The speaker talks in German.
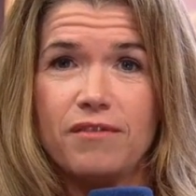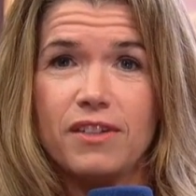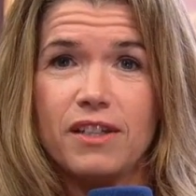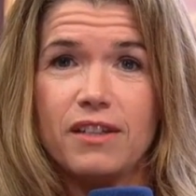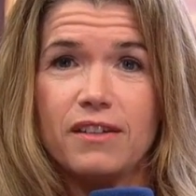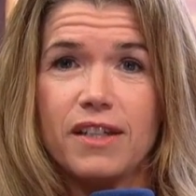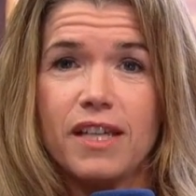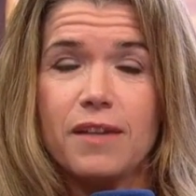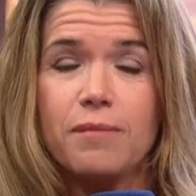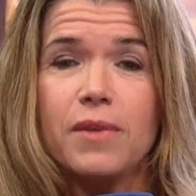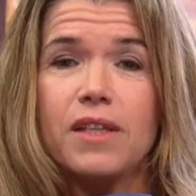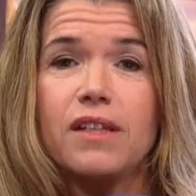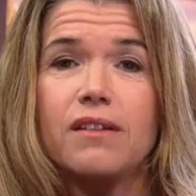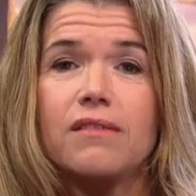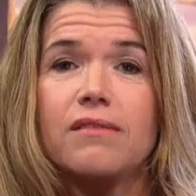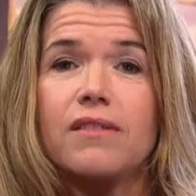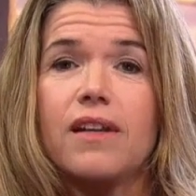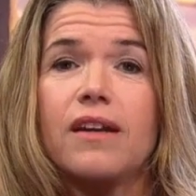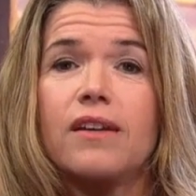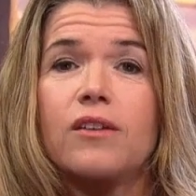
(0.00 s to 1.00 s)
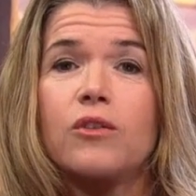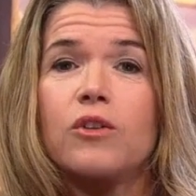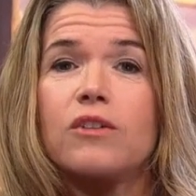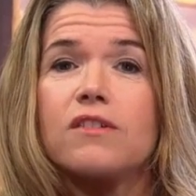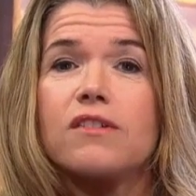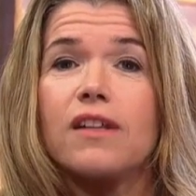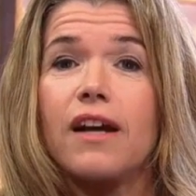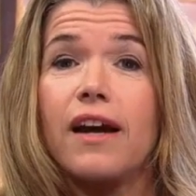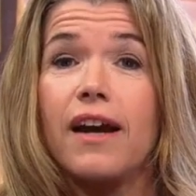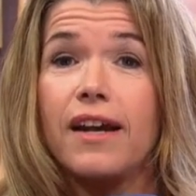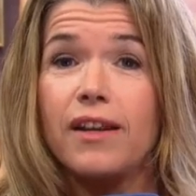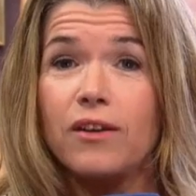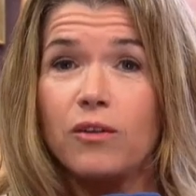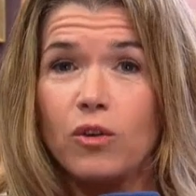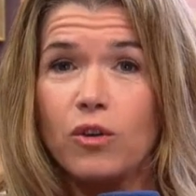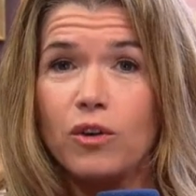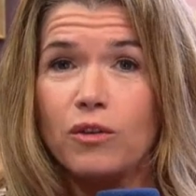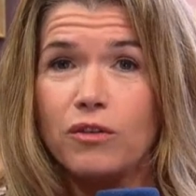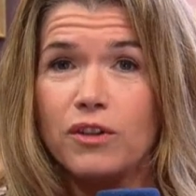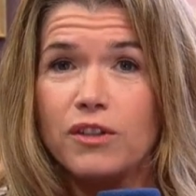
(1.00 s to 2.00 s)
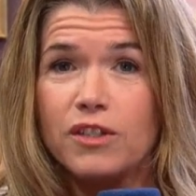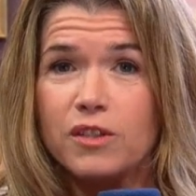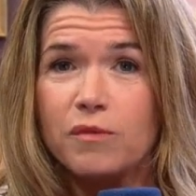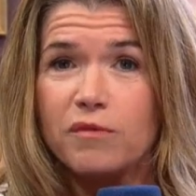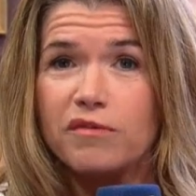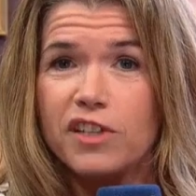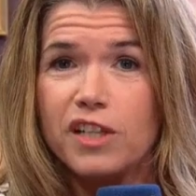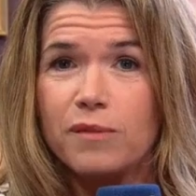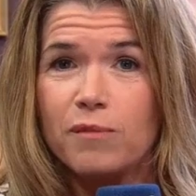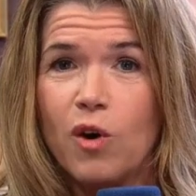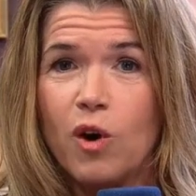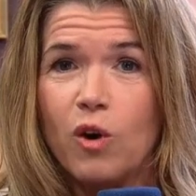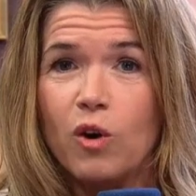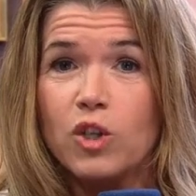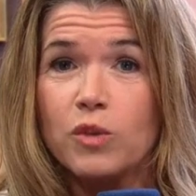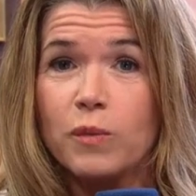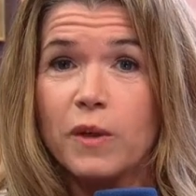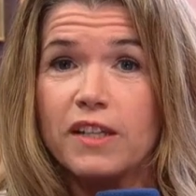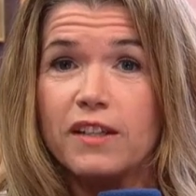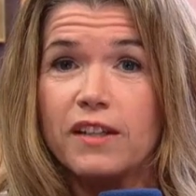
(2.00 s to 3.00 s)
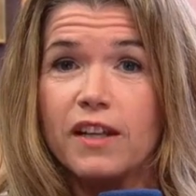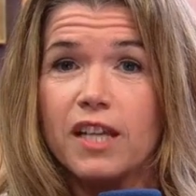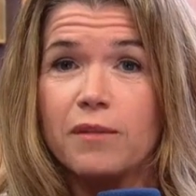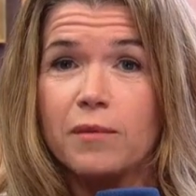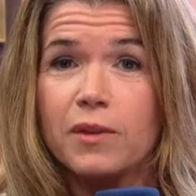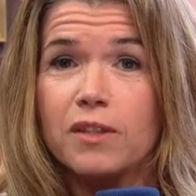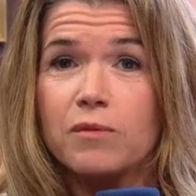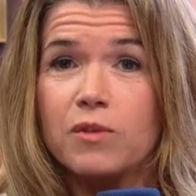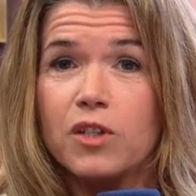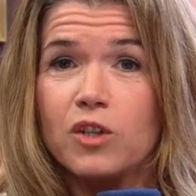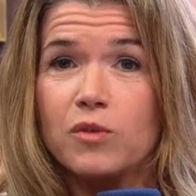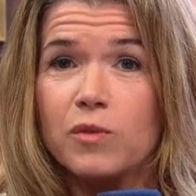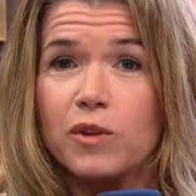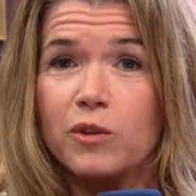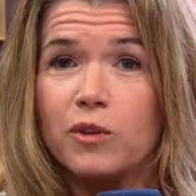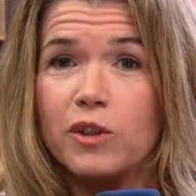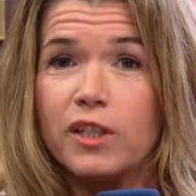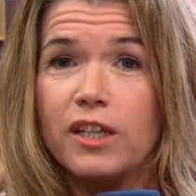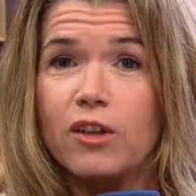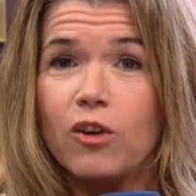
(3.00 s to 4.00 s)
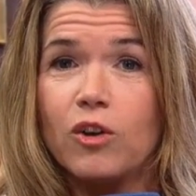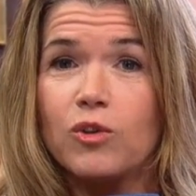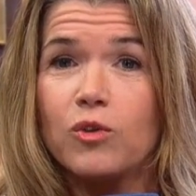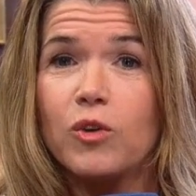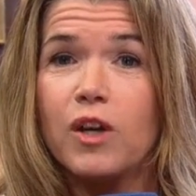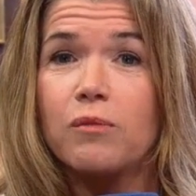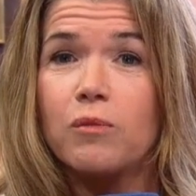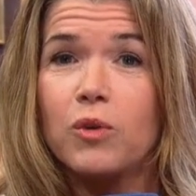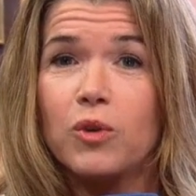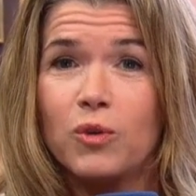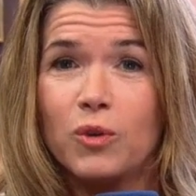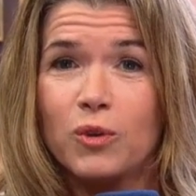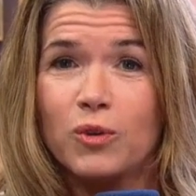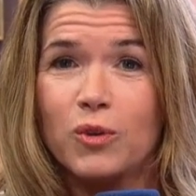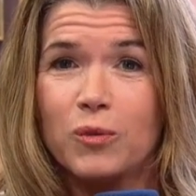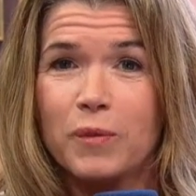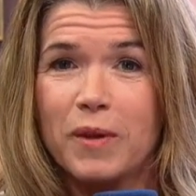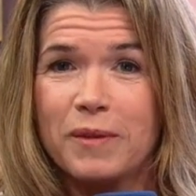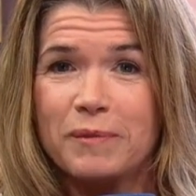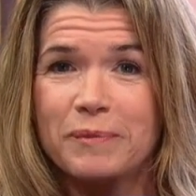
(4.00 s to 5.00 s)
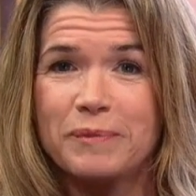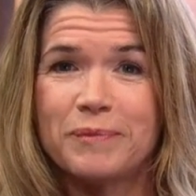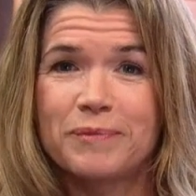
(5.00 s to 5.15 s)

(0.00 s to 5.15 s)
Wir geben Ihnen einen kurzen Eindruck von diesem Film und sprechen gleich mit dem Schauspielkollegen Antoine Monod drüber